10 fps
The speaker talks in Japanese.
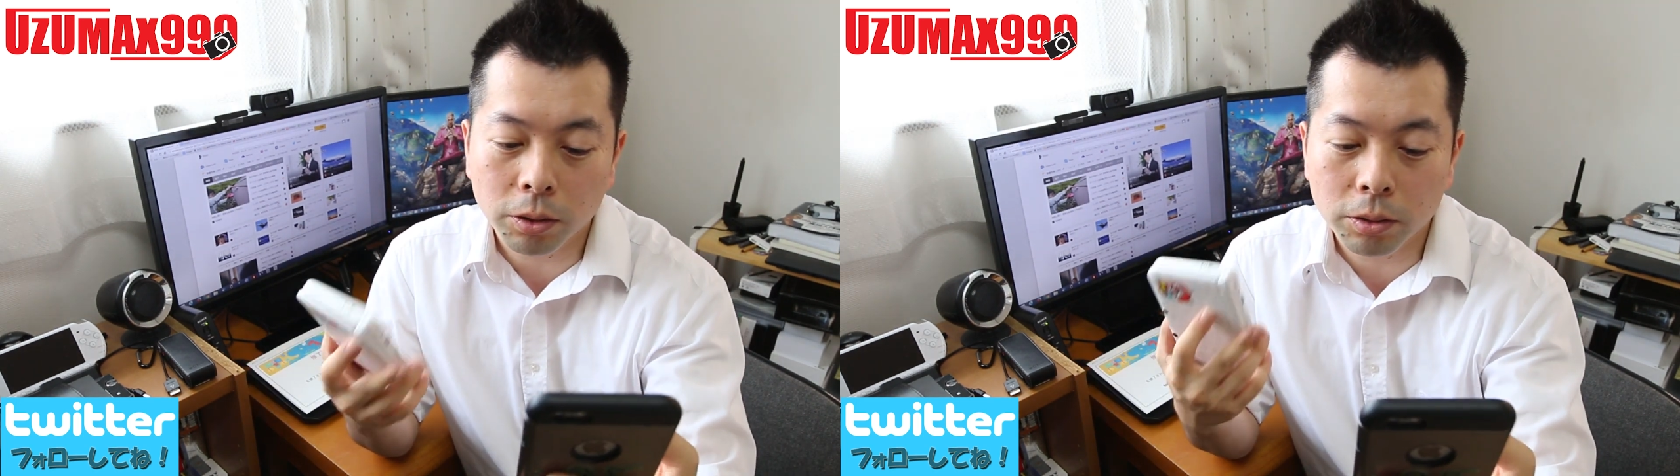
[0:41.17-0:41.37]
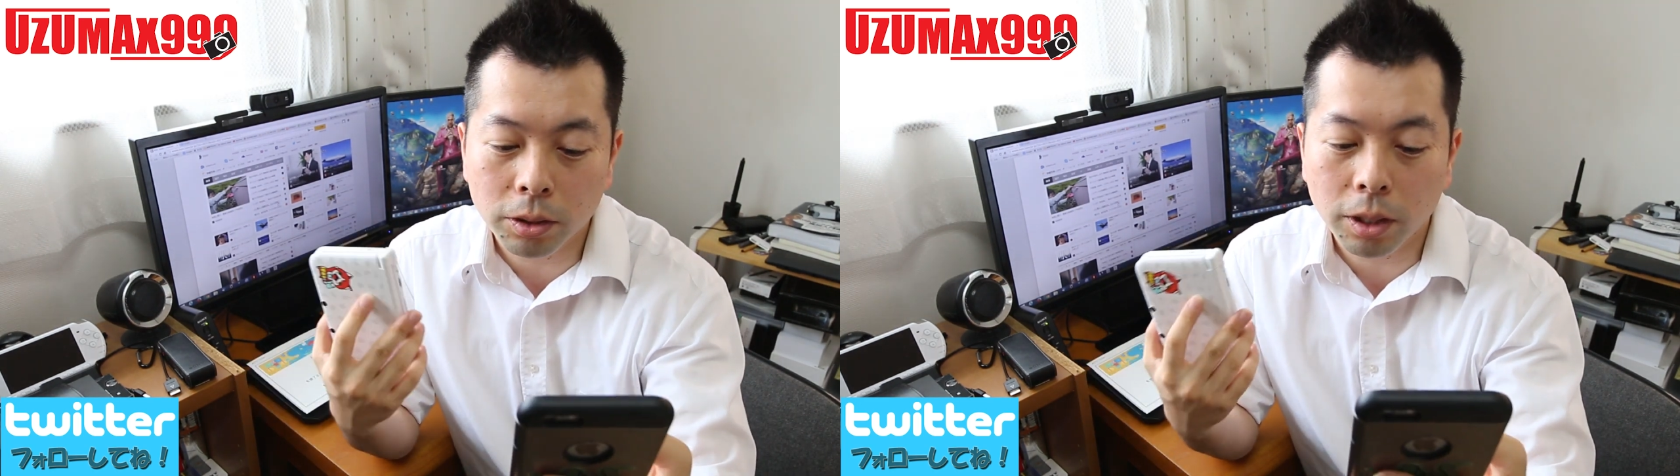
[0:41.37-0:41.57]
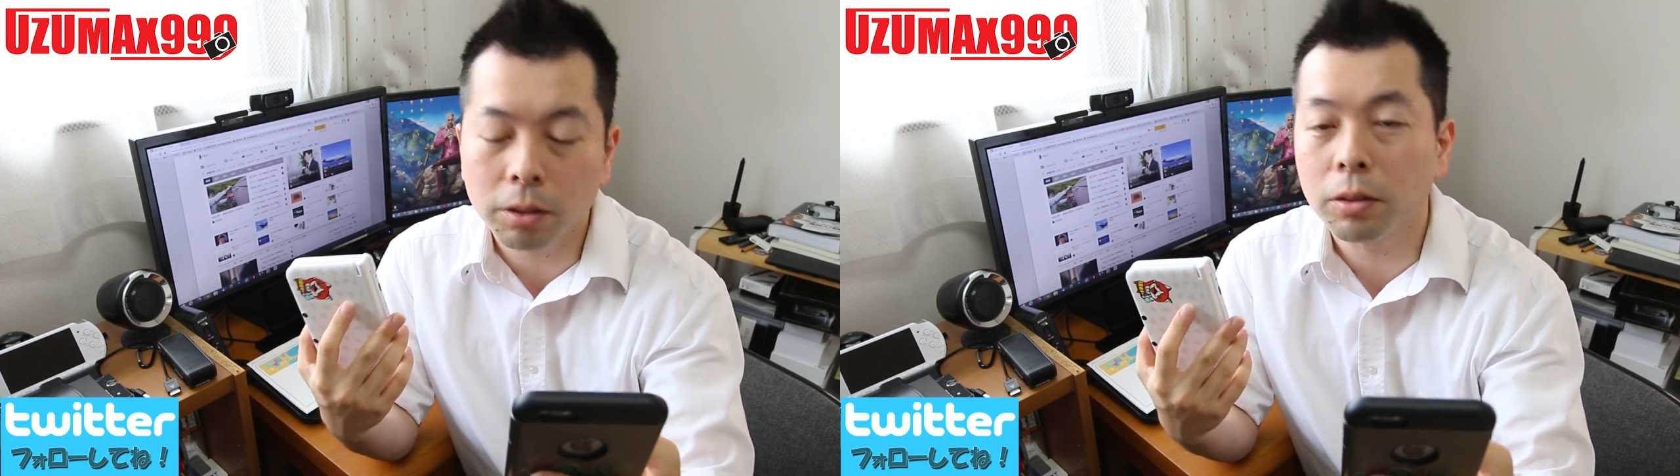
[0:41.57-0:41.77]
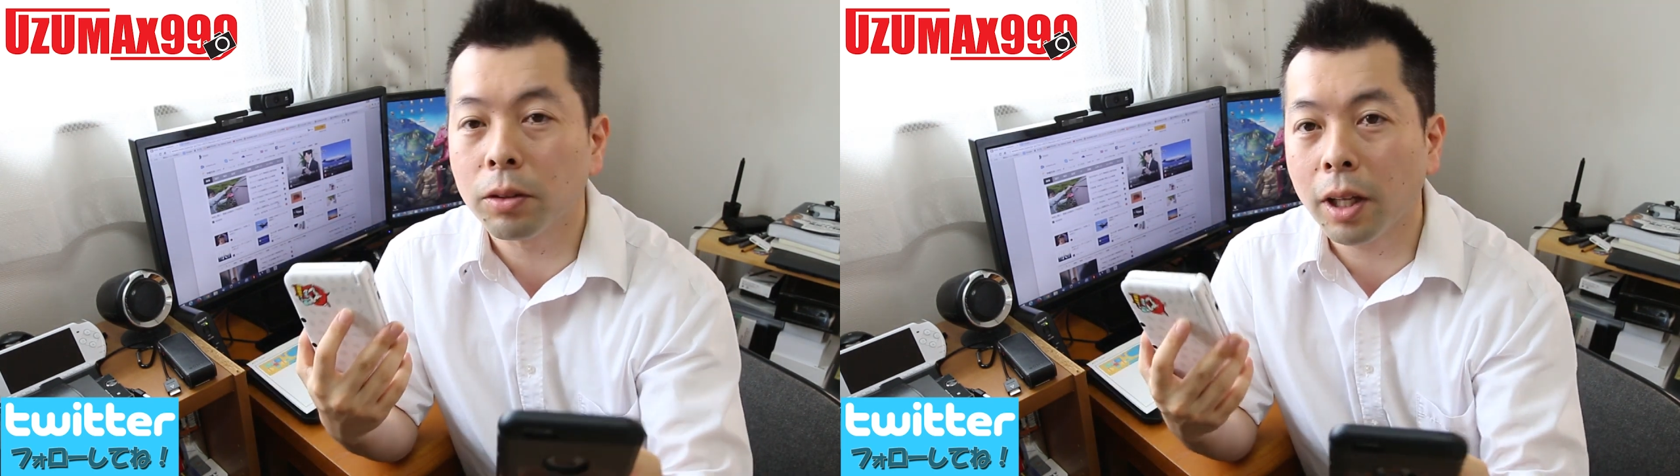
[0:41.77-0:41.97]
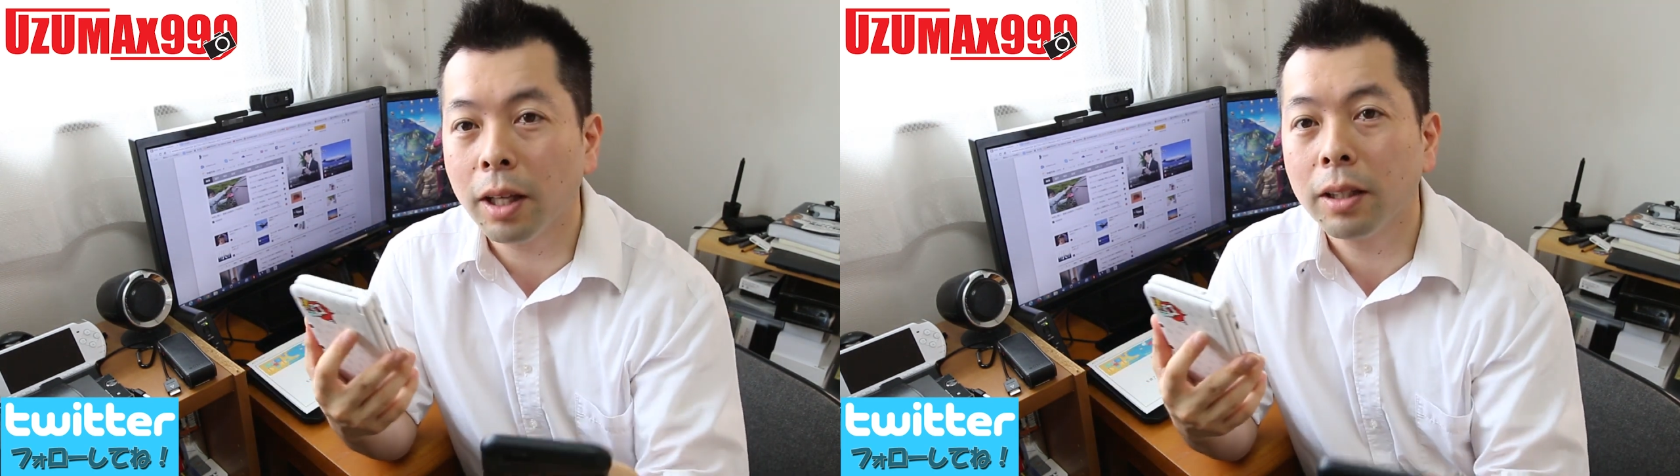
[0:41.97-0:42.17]
緒についてくる
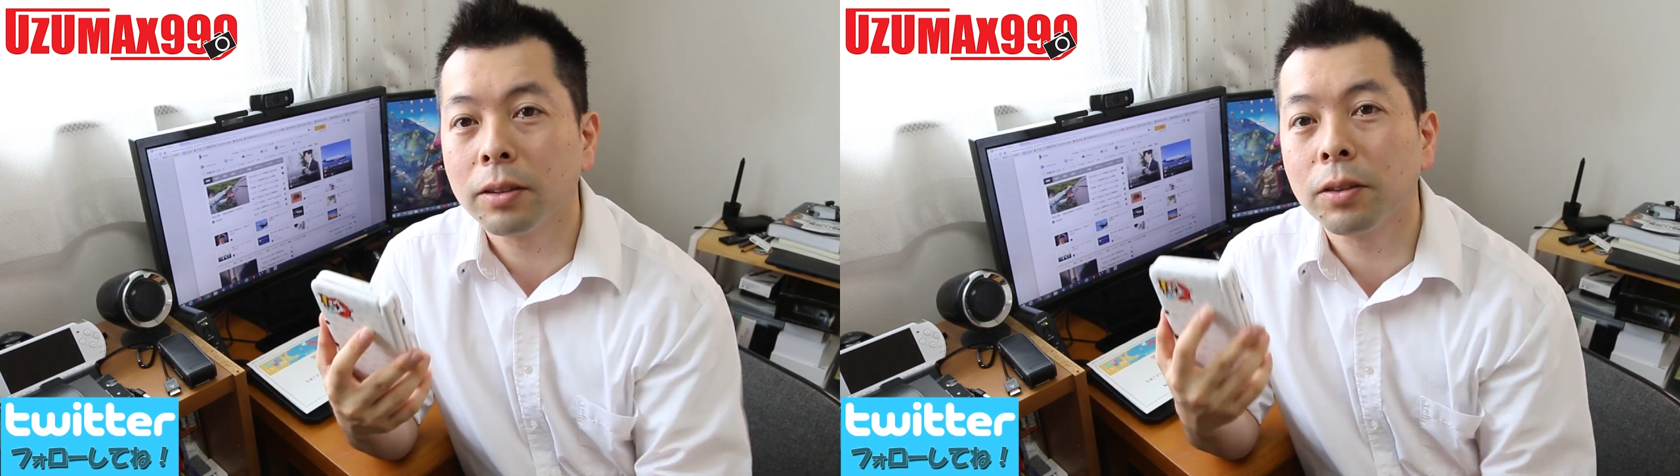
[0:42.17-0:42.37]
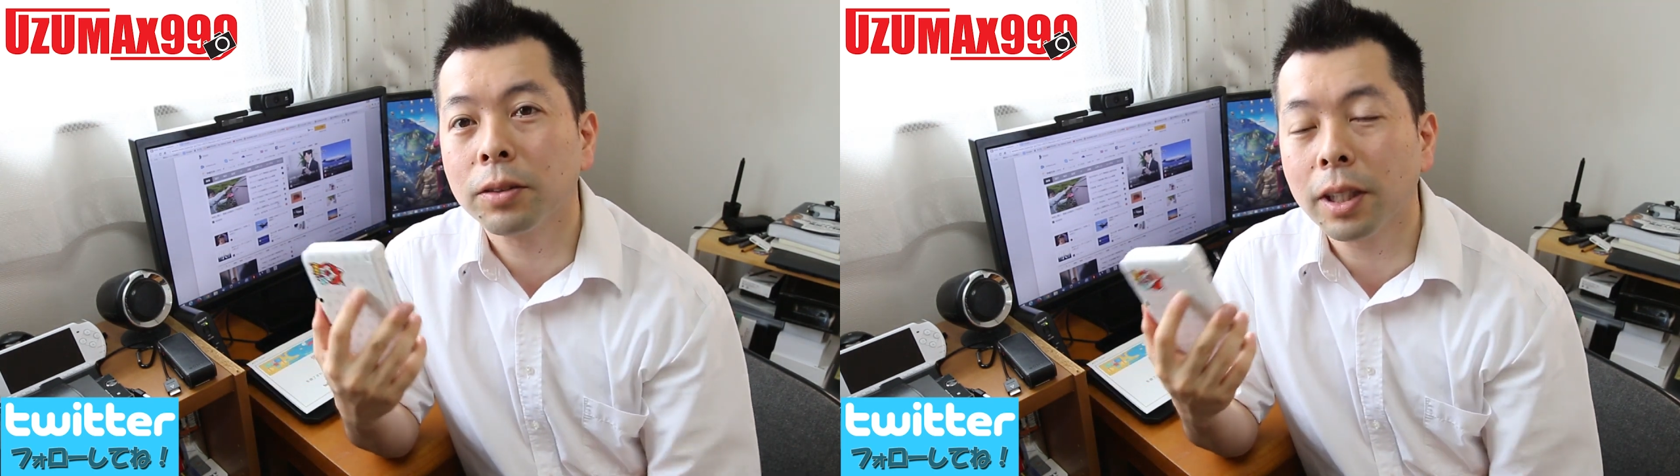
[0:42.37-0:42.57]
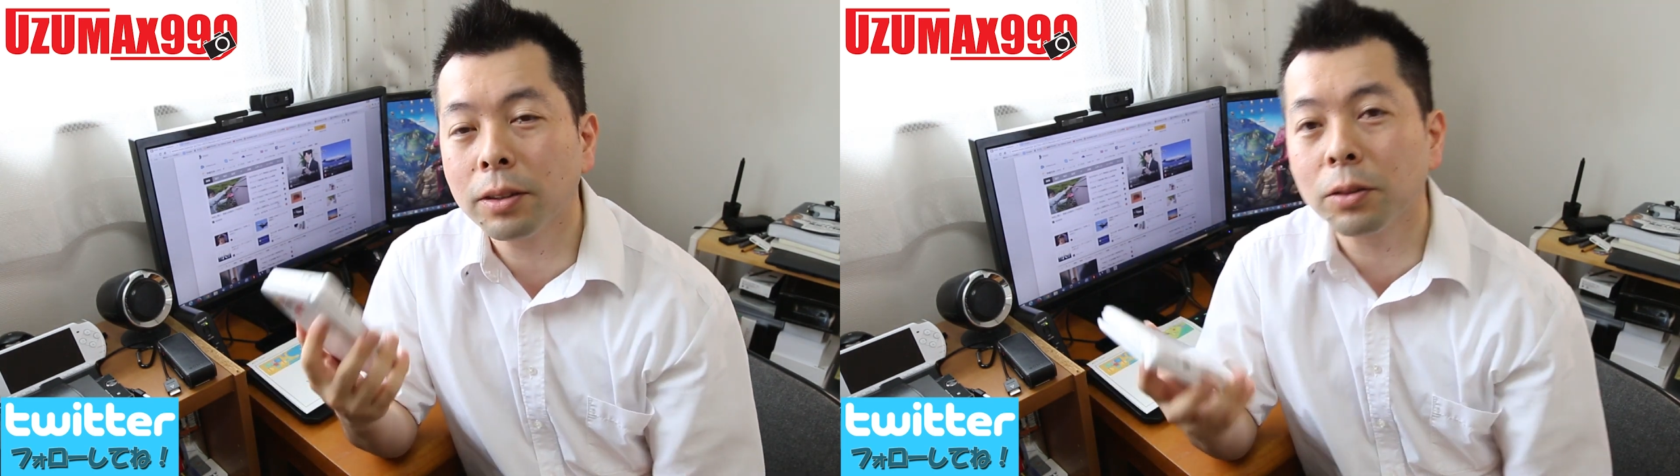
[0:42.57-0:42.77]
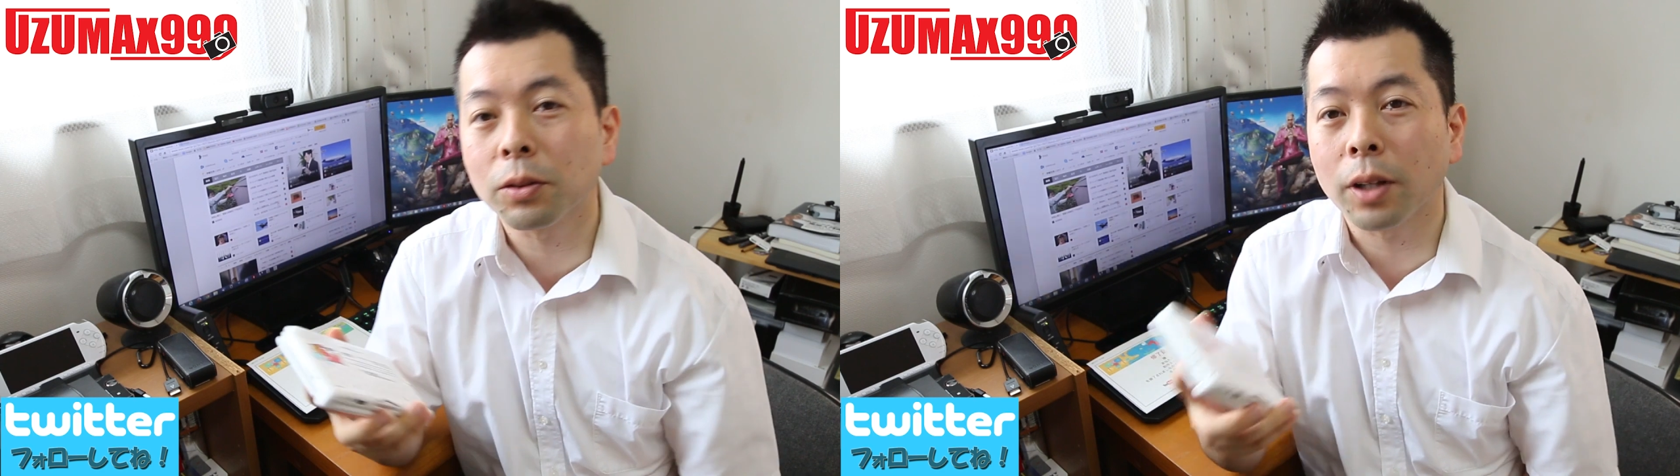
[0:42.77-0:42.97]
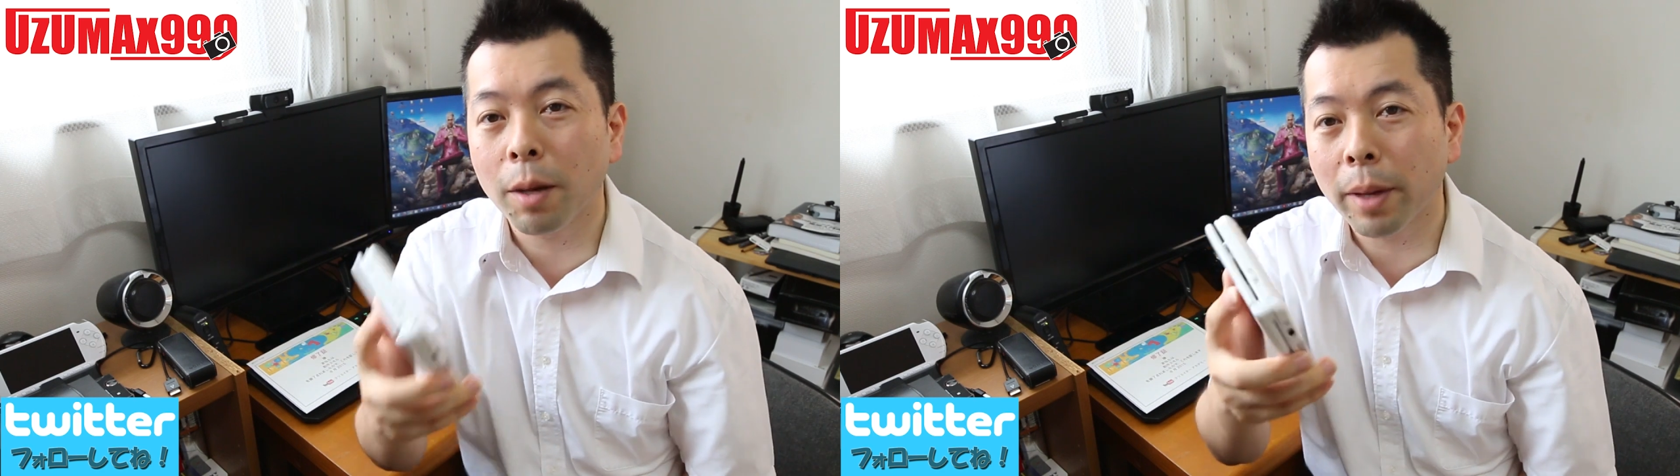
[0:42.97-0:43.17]
のでその2つを
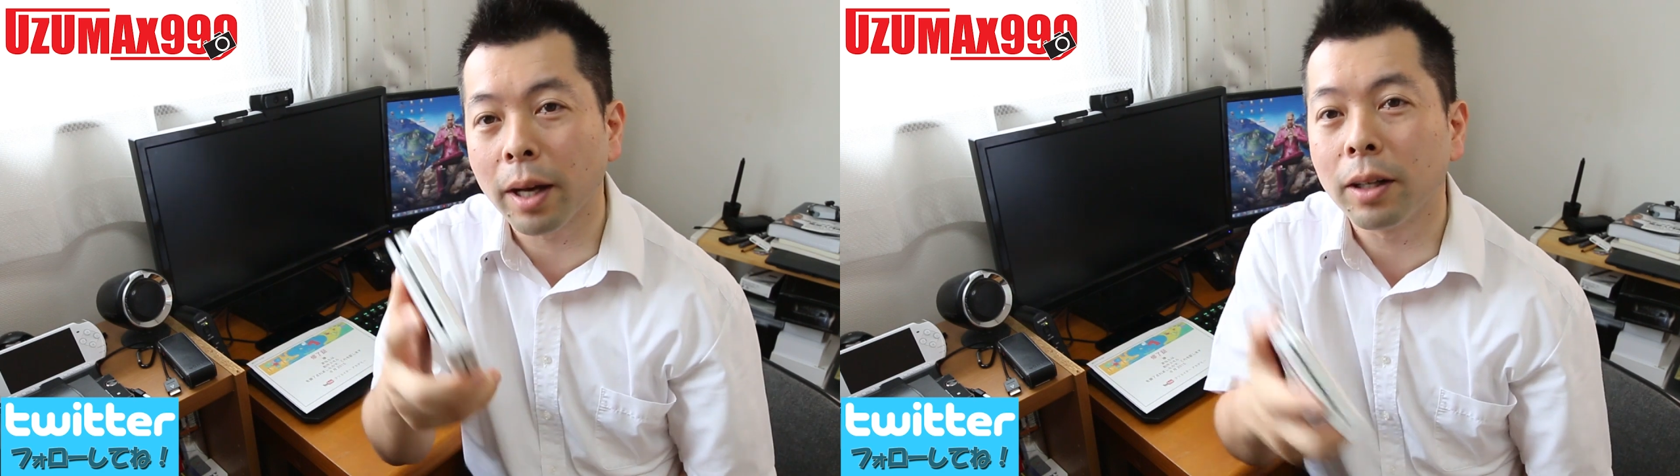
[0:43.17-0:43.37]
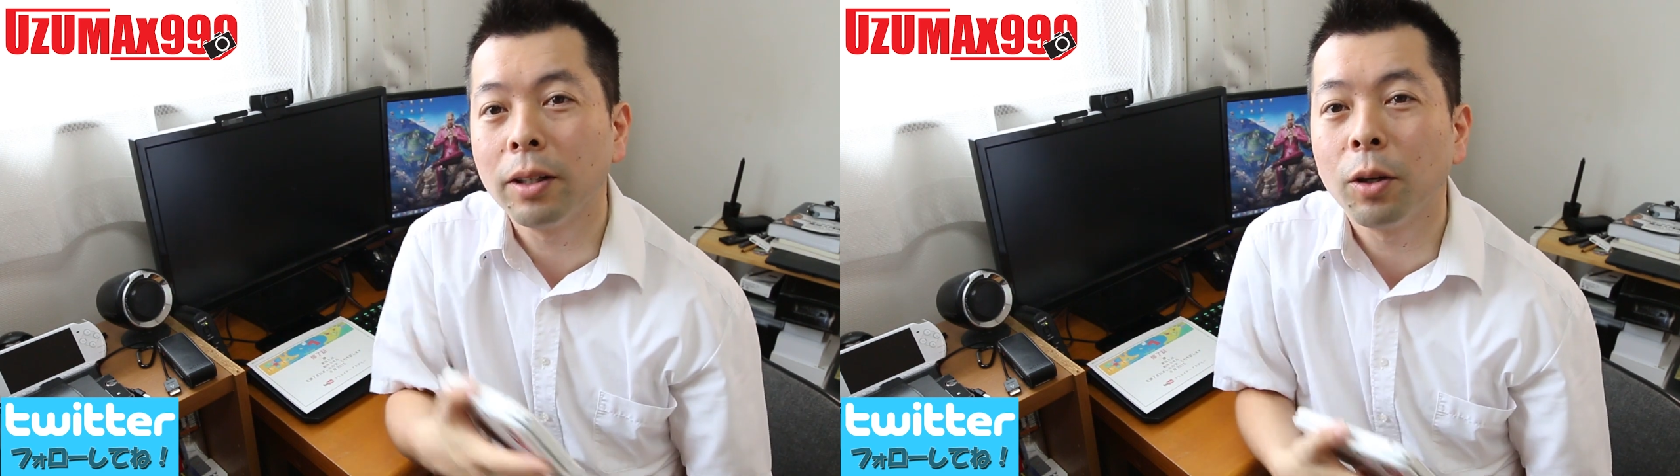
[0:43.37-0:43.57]
ちょっと画面